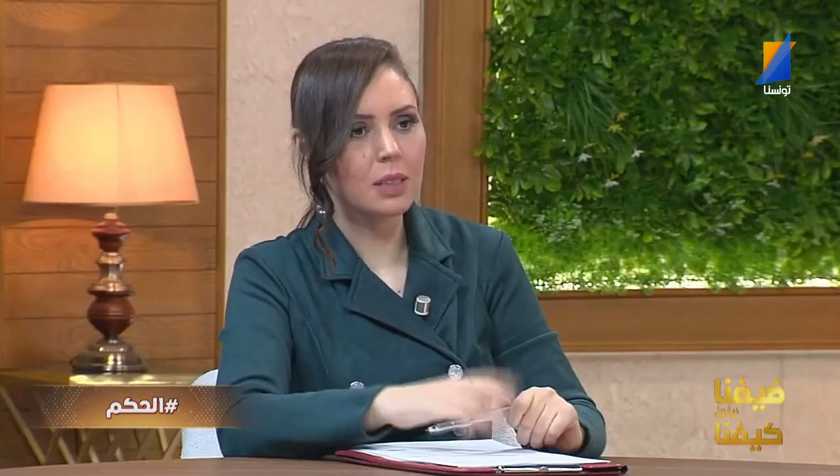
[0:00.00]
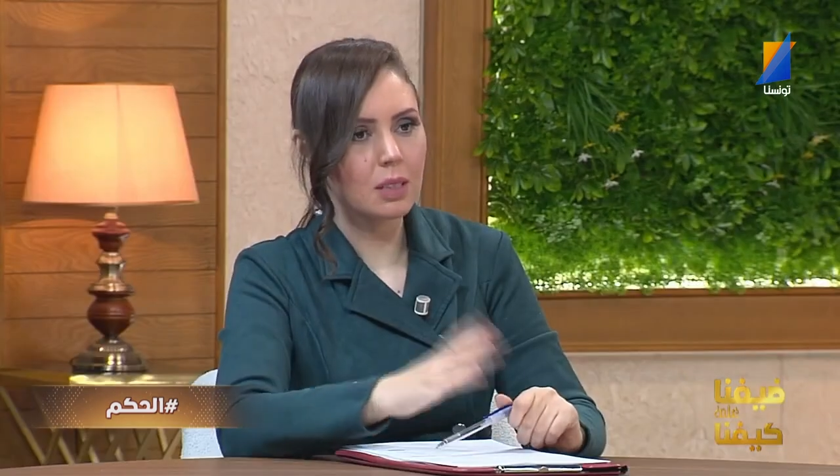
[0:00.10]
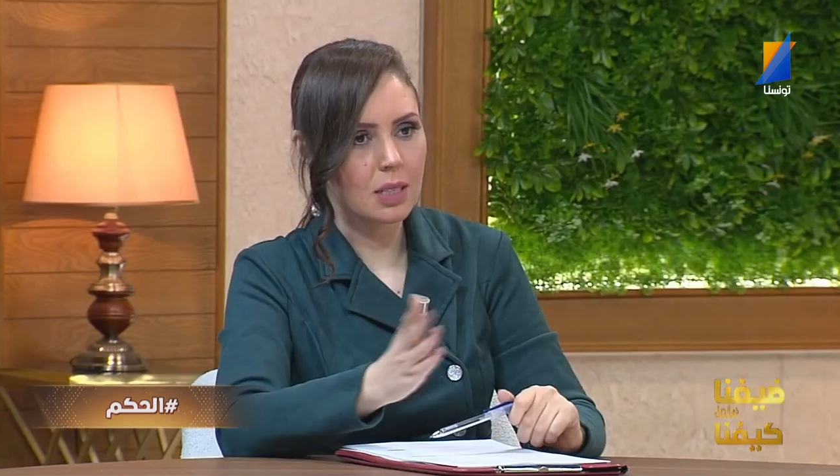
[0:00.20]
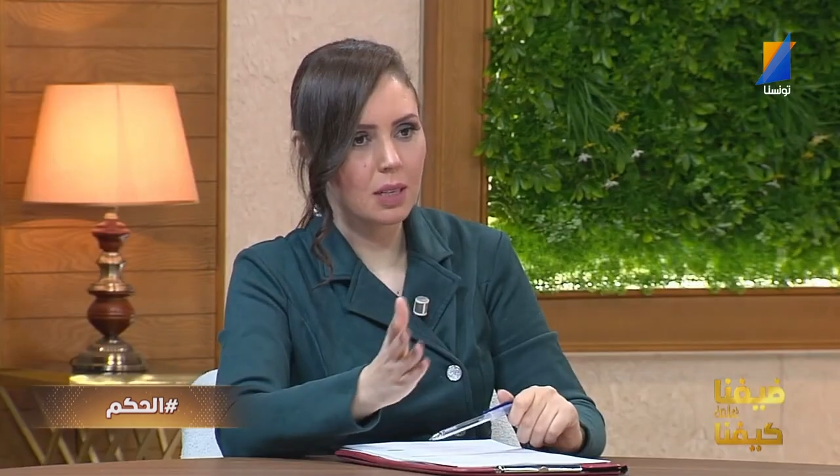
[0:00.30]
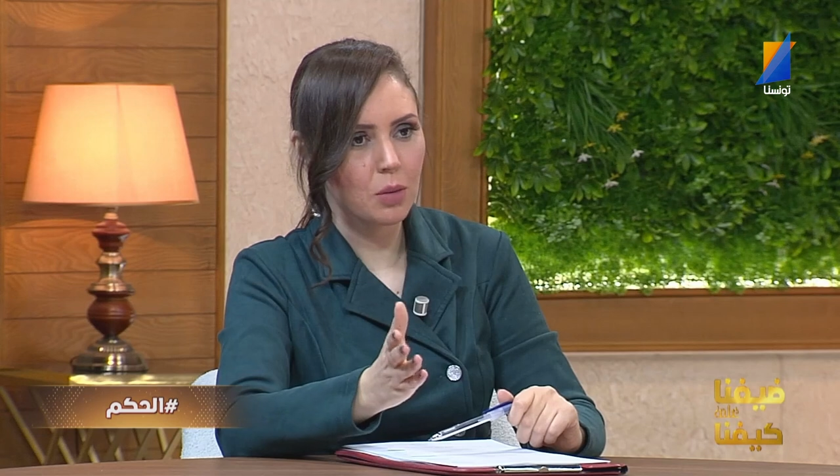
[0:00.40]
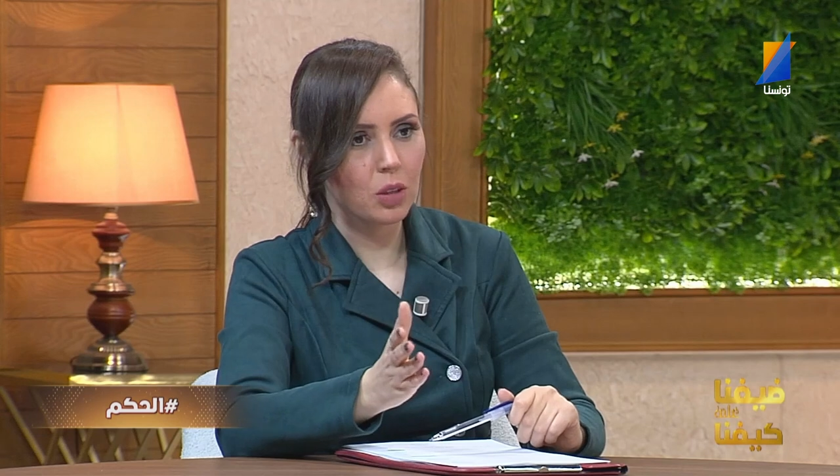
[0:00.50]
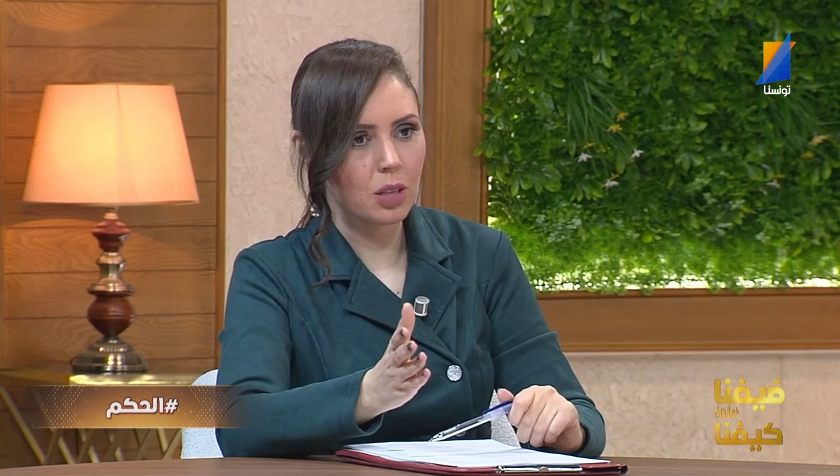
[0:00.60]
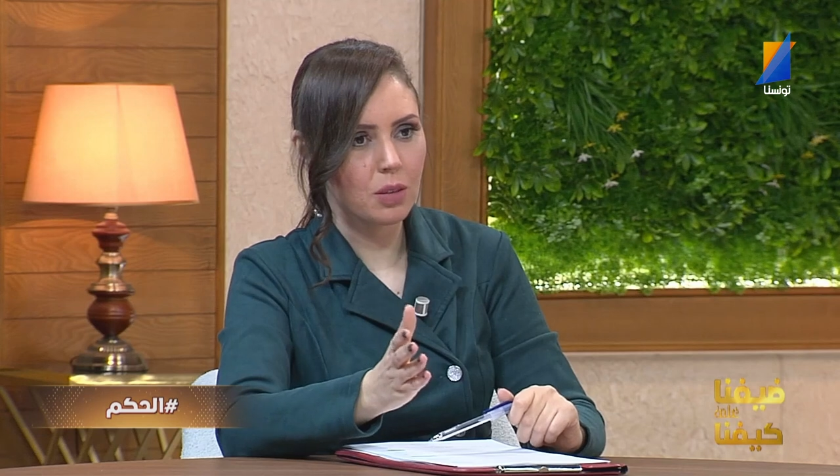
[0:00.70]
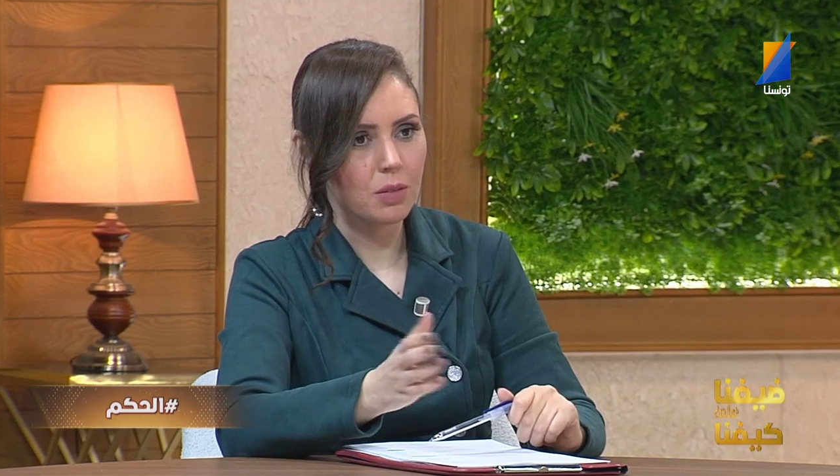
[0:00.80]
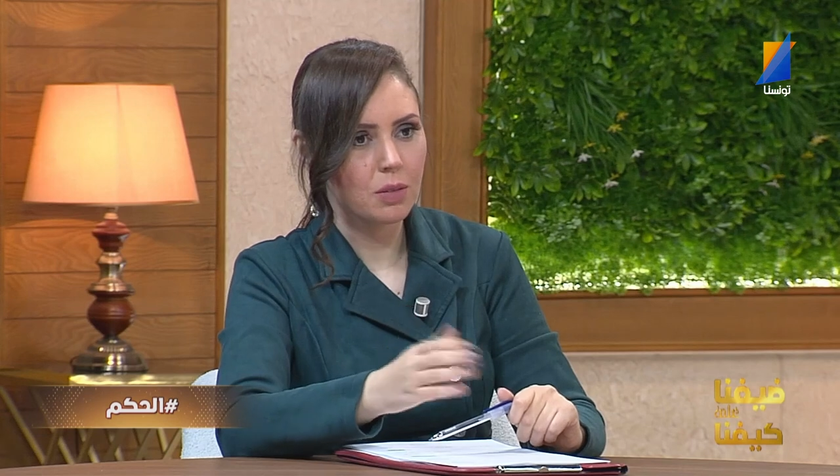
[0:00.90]
شبهش
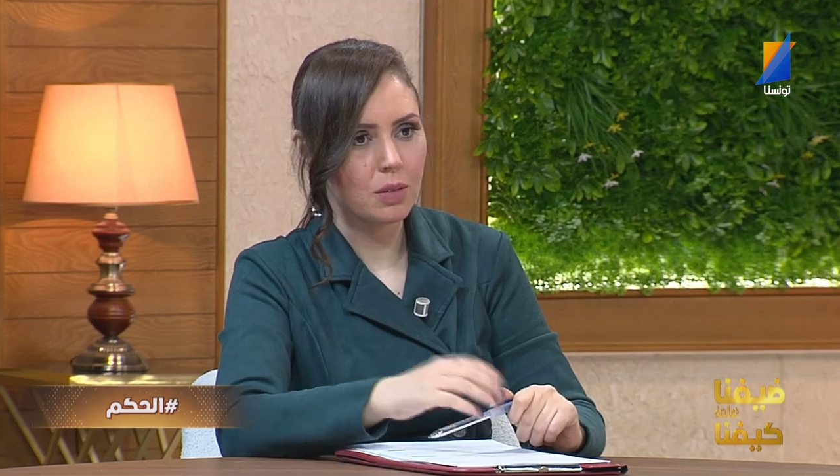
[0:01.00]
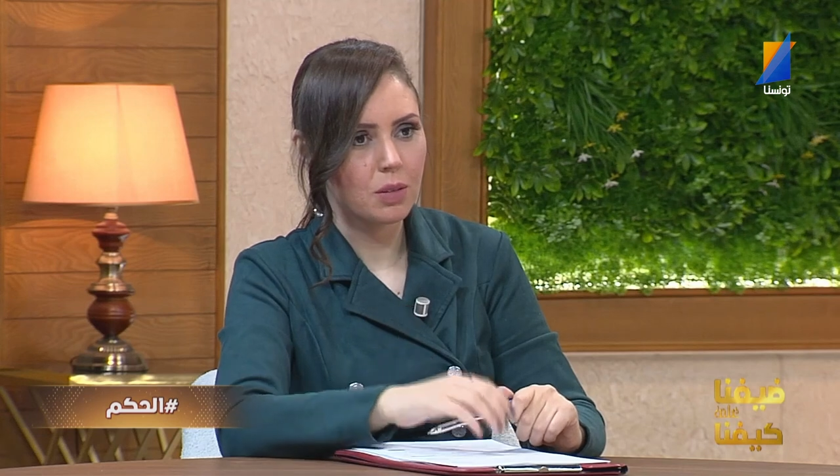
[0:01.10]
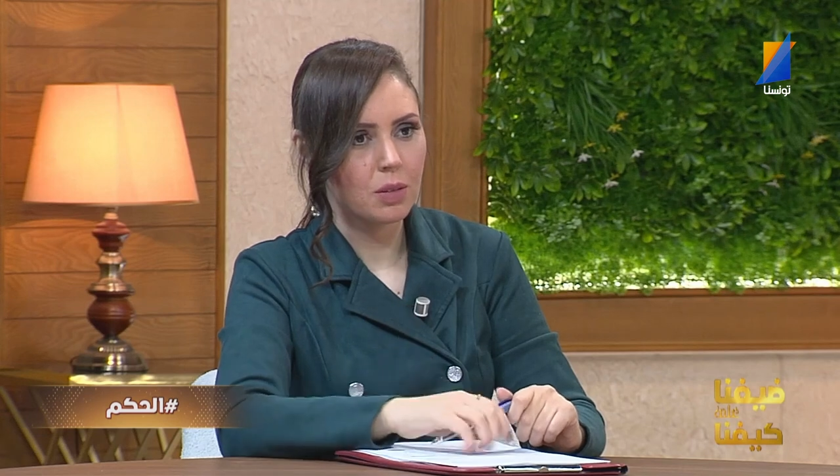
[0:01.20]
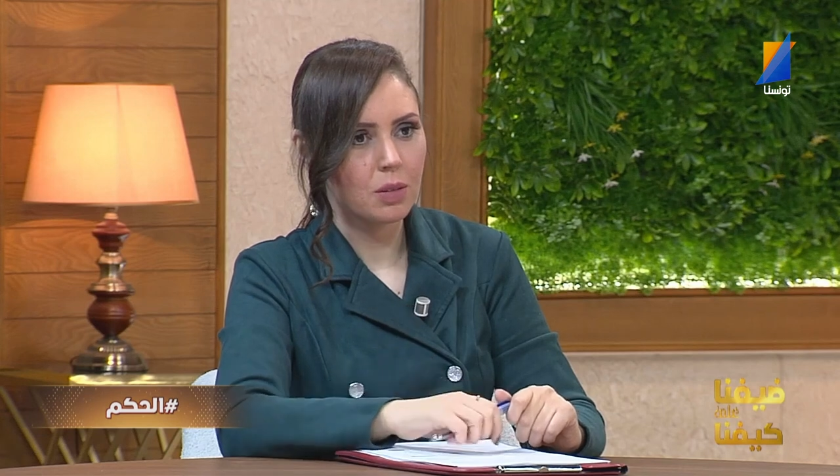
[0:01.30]
هذايا لكن كل